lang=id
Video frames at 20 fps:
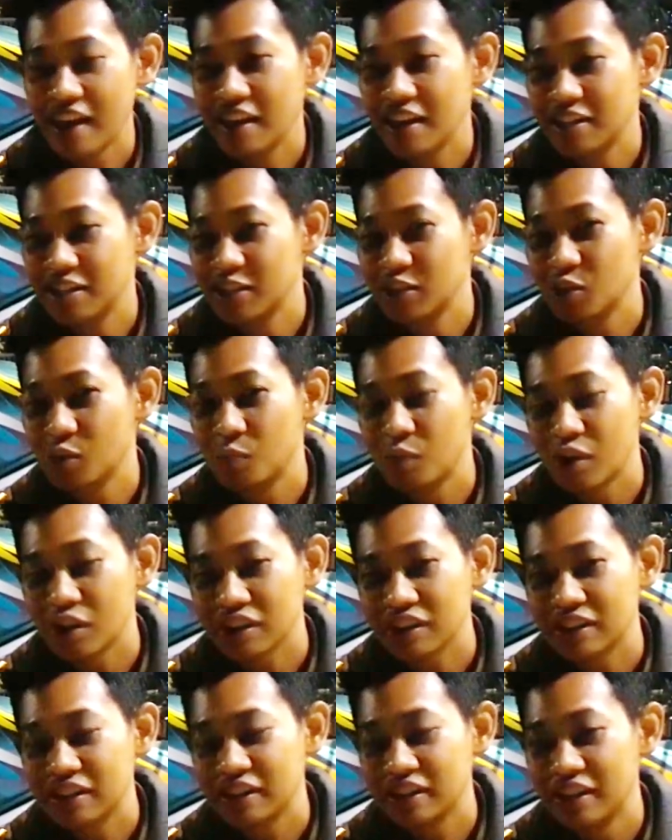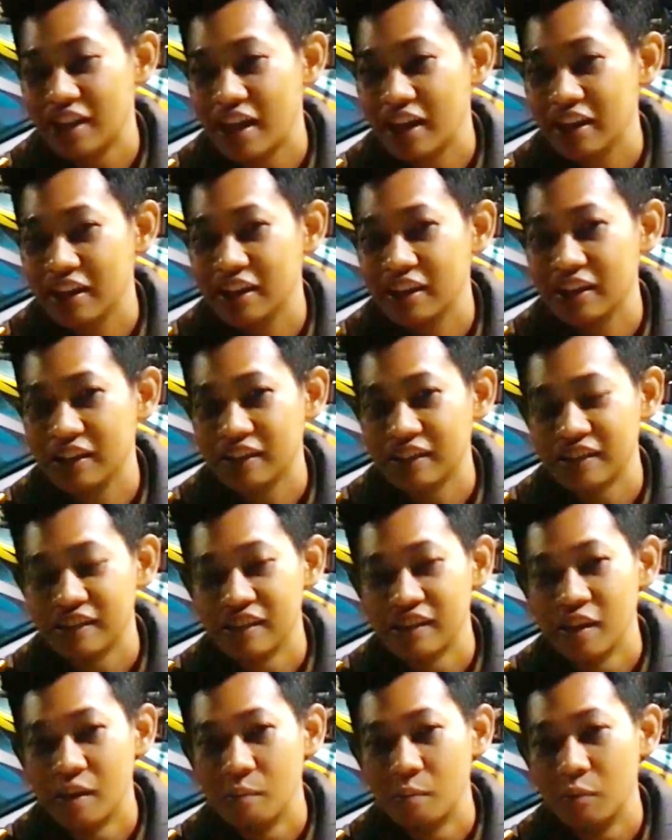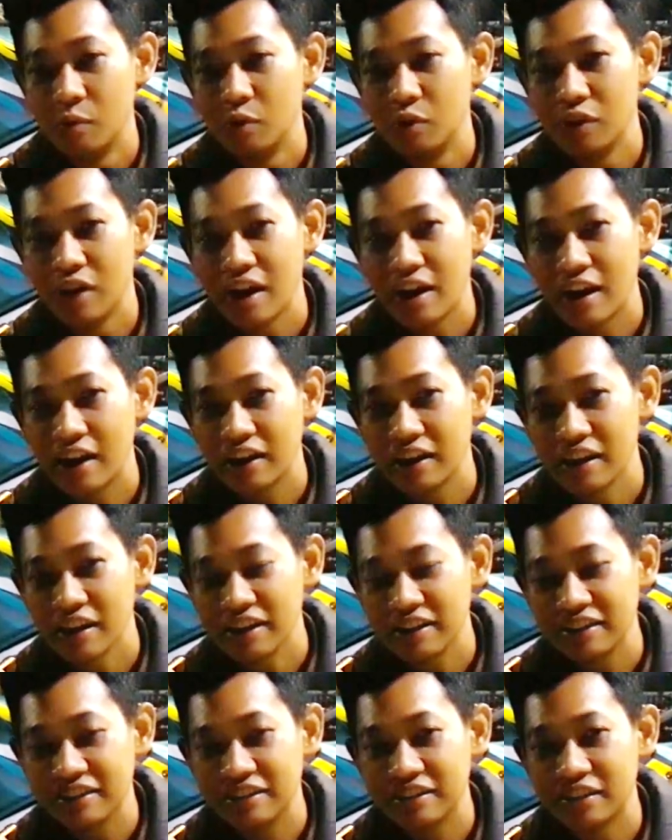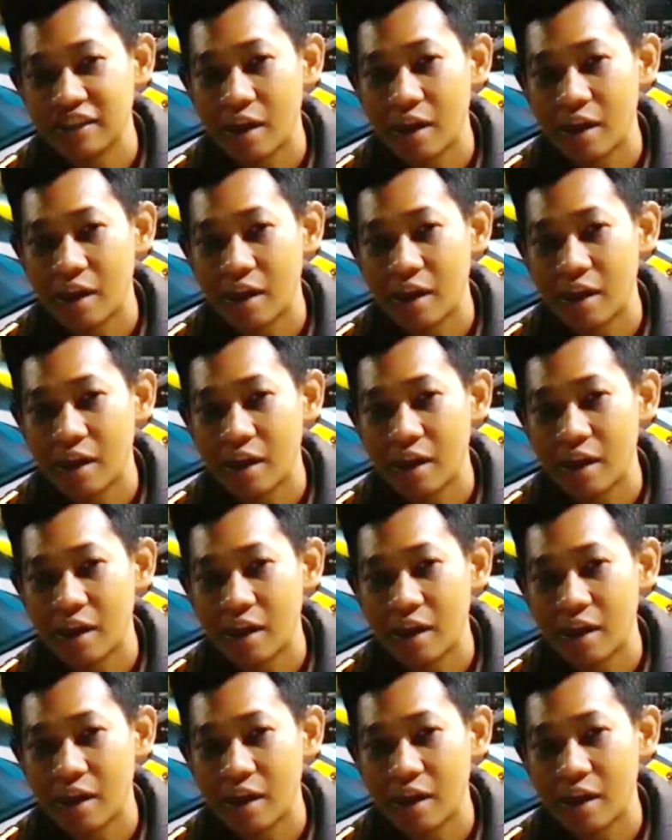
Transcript: Ada sih support dari Blue Garage,